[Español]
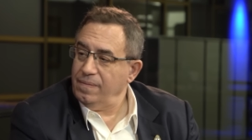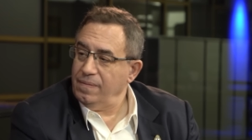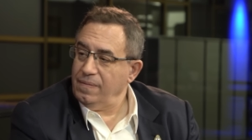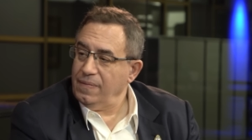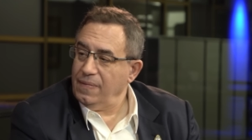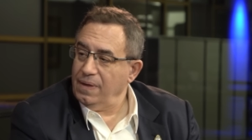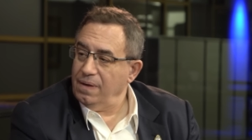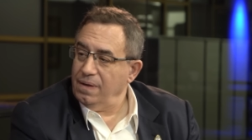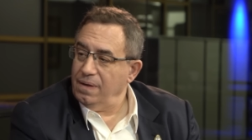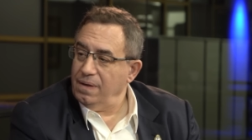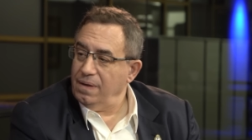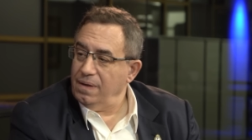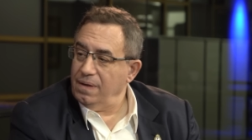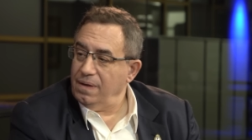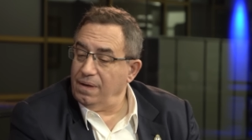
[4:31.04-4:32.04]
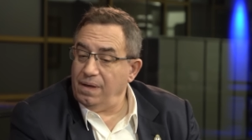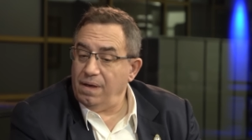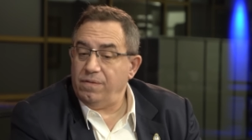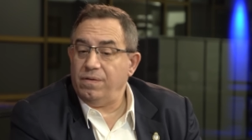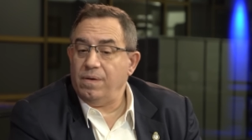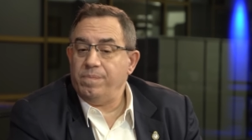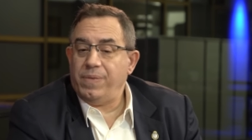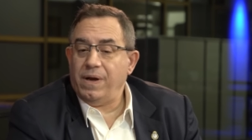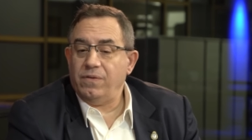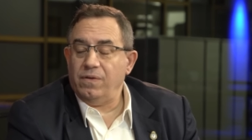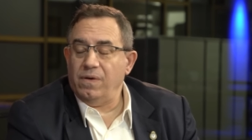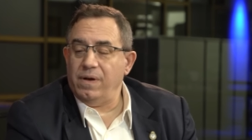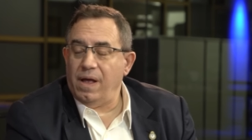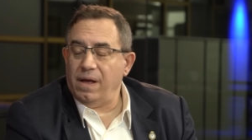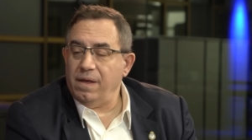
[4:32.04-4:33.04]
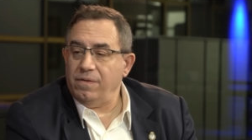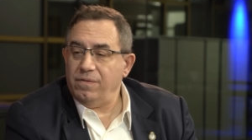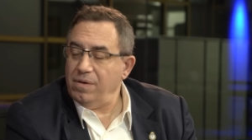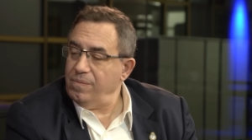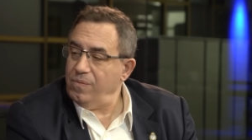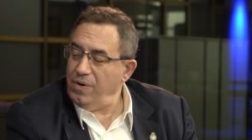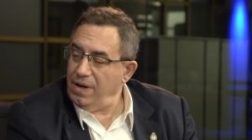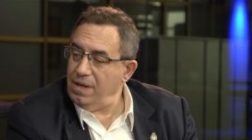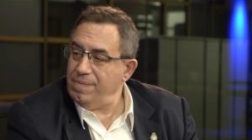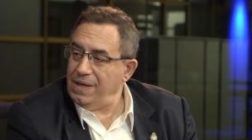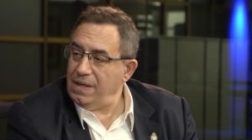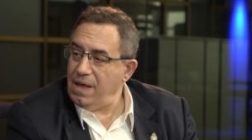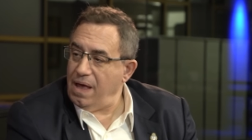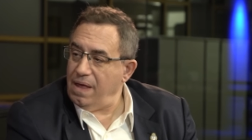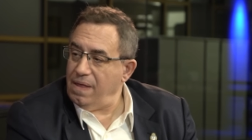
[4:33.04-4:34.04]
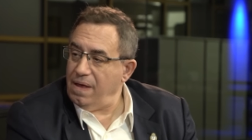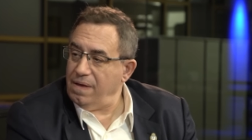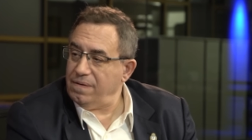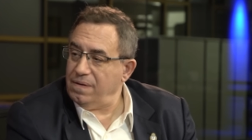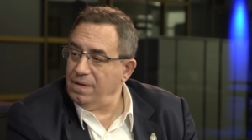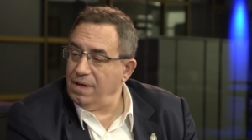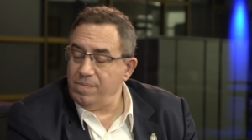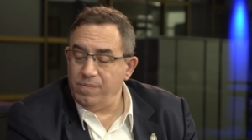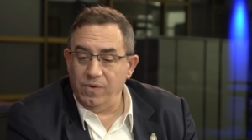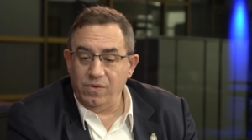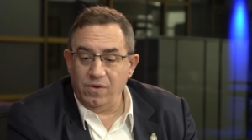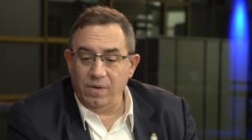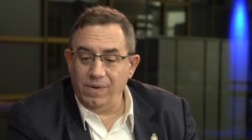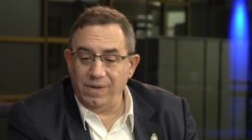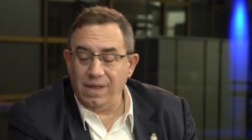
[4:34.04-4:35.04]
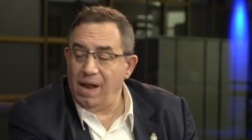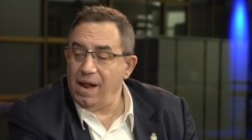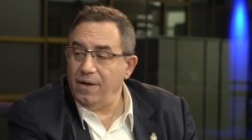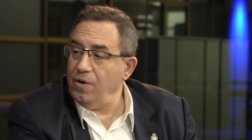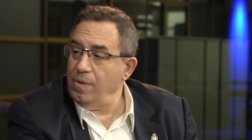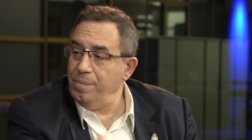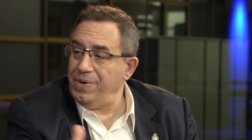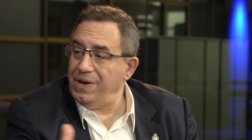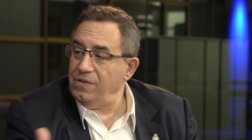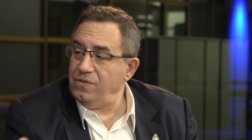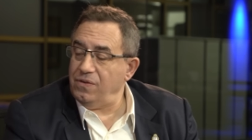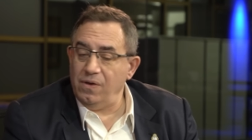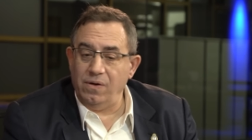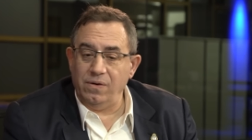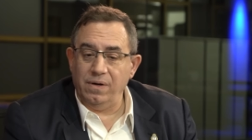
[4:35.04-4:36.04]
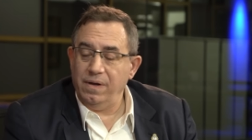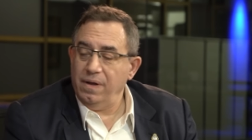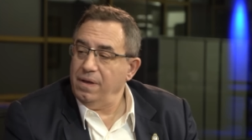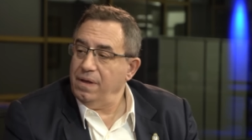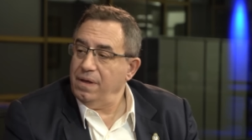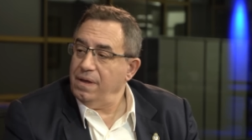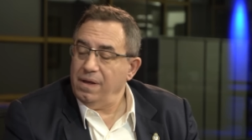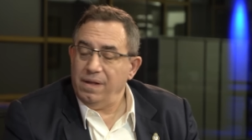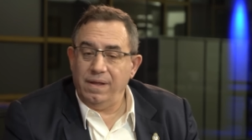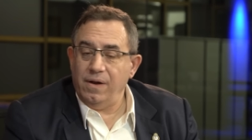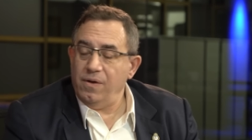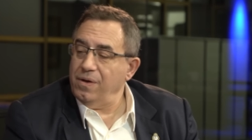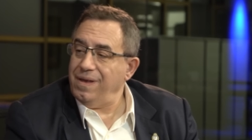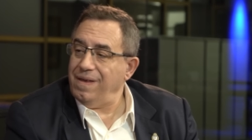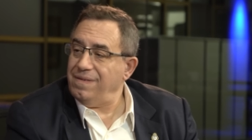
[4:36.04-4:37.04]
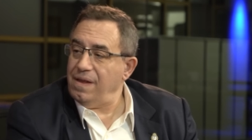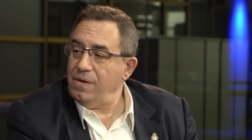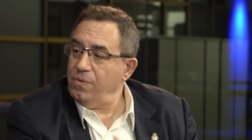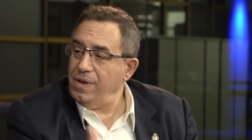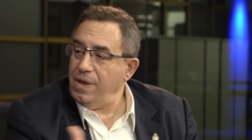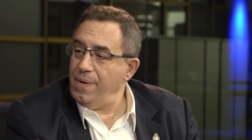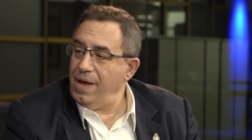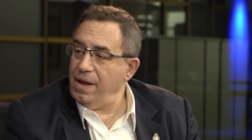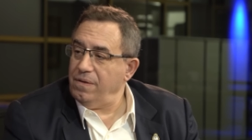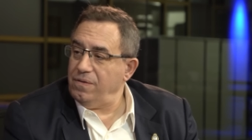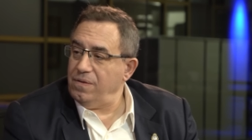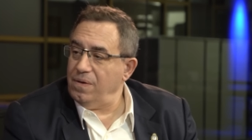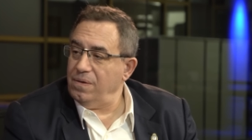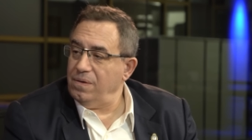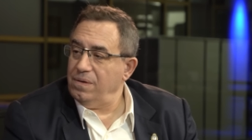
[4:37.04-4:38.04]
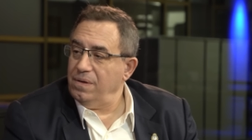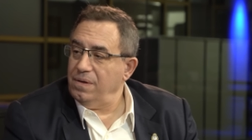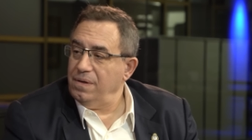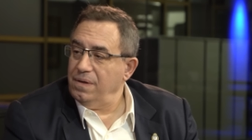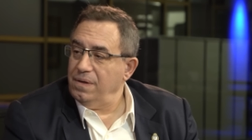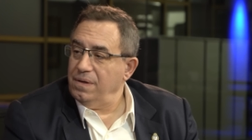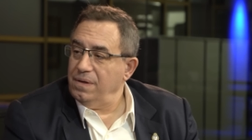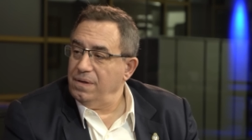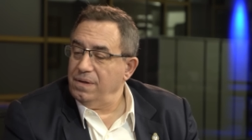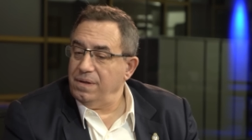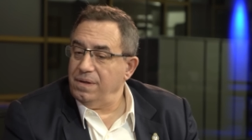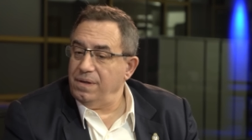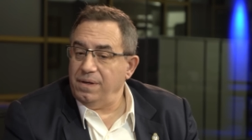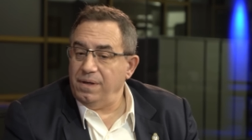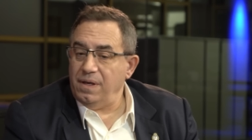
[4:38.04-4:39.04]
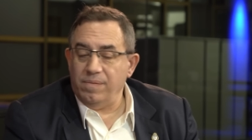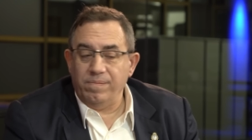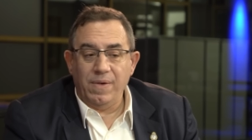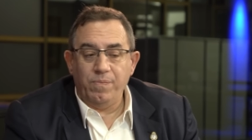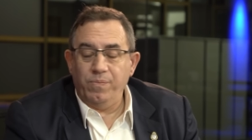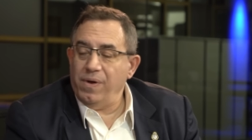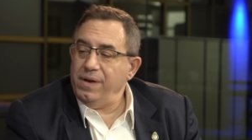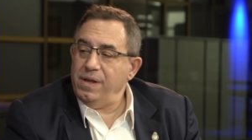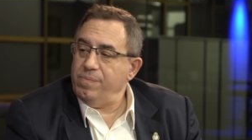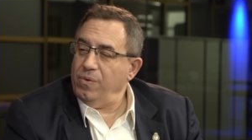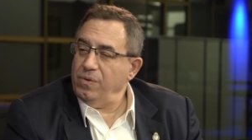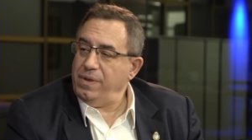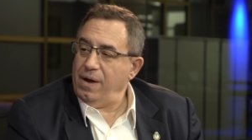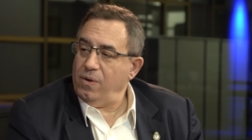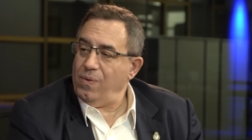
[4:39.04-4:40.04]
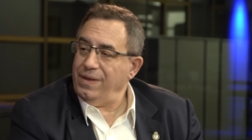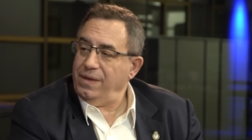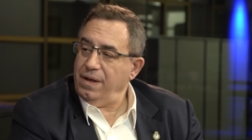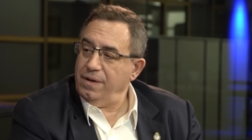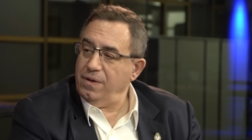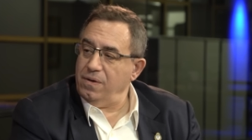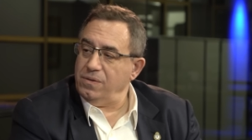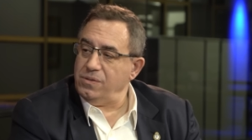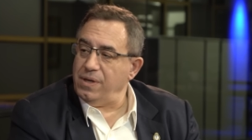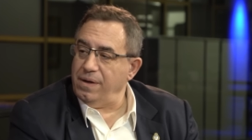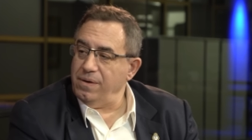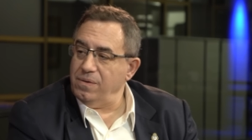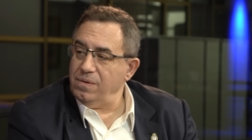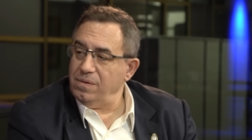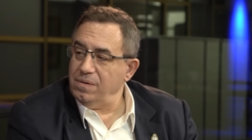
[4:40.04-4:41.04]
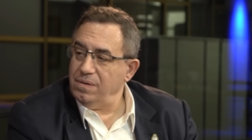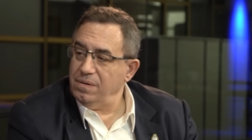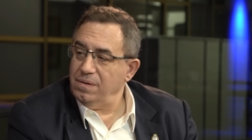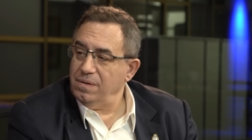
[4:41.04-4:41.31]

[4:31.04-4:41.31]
Claro. Y eso en personas que son muy limitadas desde el punto de vista de la comprensión de lo que es el universo, y me pueden imputar cualquier cosa, ¿no?